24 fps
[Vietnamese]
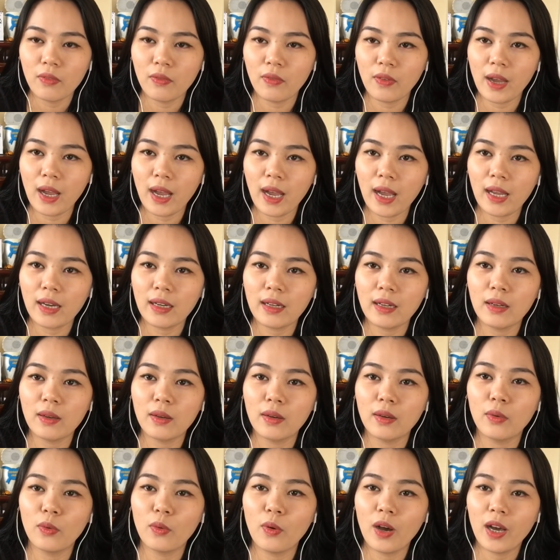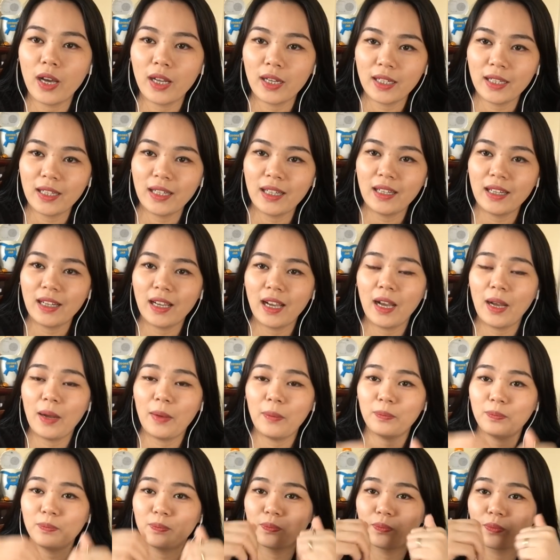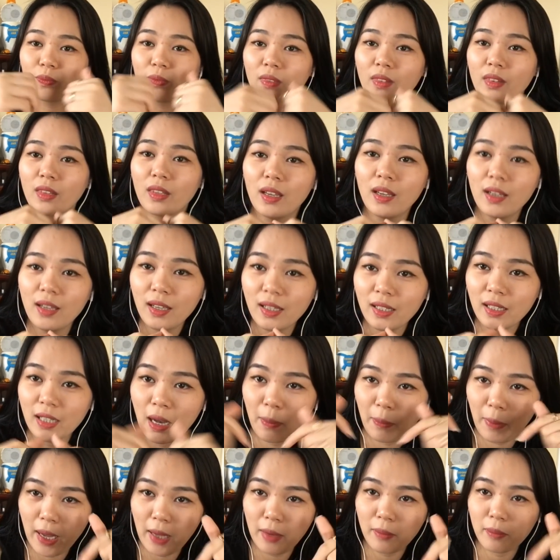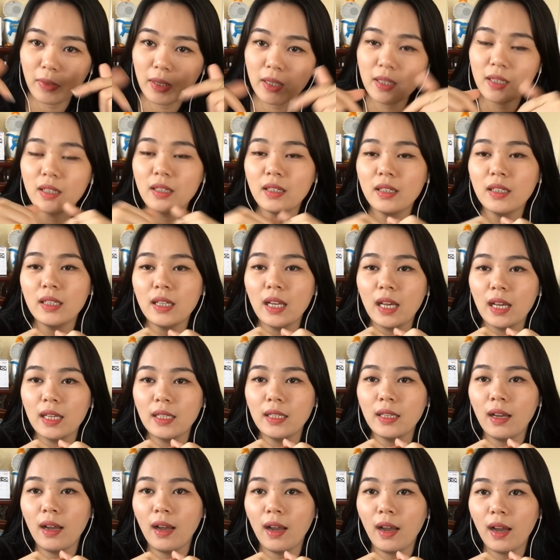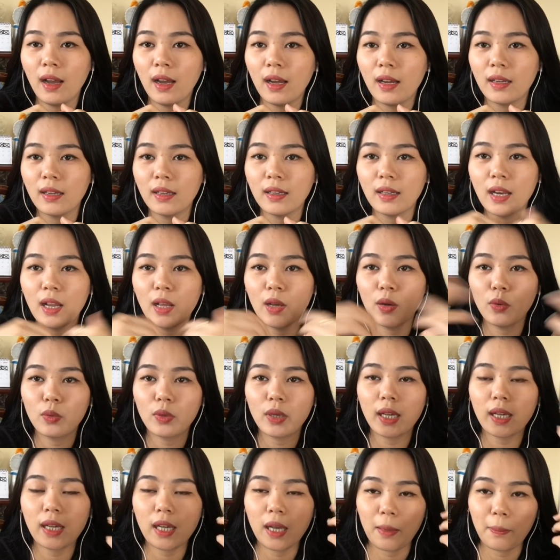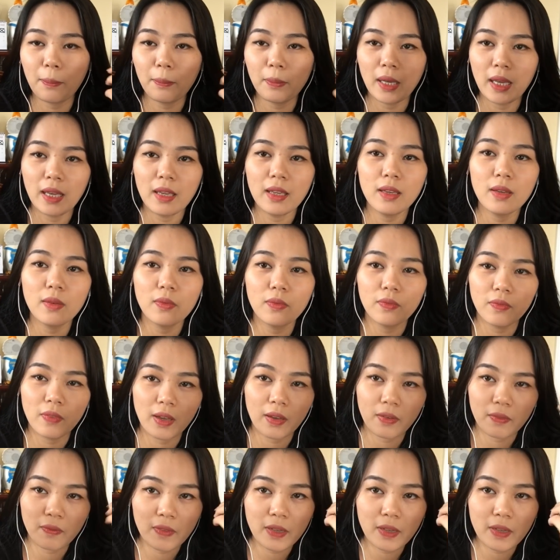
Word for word: Và đừng quên um, comment bên dưới để uh, nêu cái cảm nghĩ về